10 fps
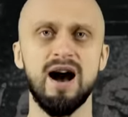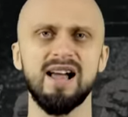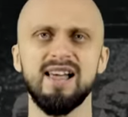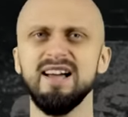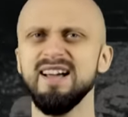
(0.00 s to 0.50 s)

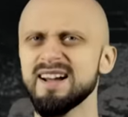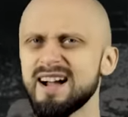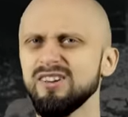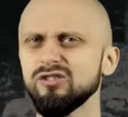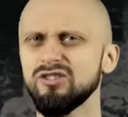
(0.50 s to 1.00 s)
ale ale
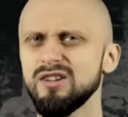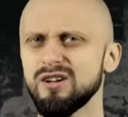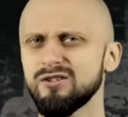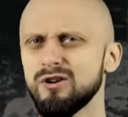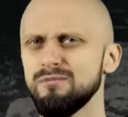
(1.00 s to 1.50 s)
każdy,
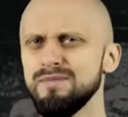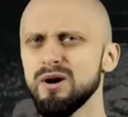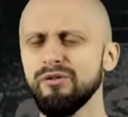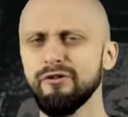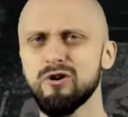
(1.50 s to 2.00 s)
kto
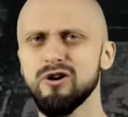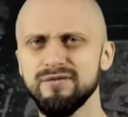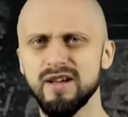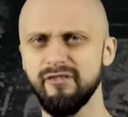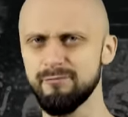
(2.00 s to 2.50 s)
miał
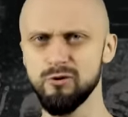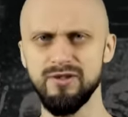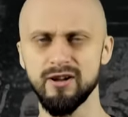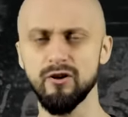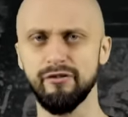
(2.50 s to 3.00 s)
cokolwiek
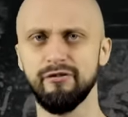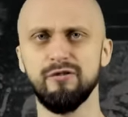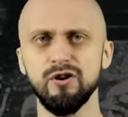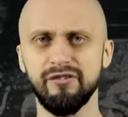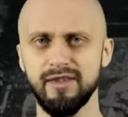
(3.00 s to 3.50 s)
wspólnego z
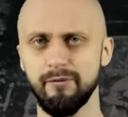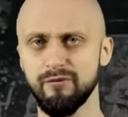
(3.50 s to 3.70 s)
wojskiem,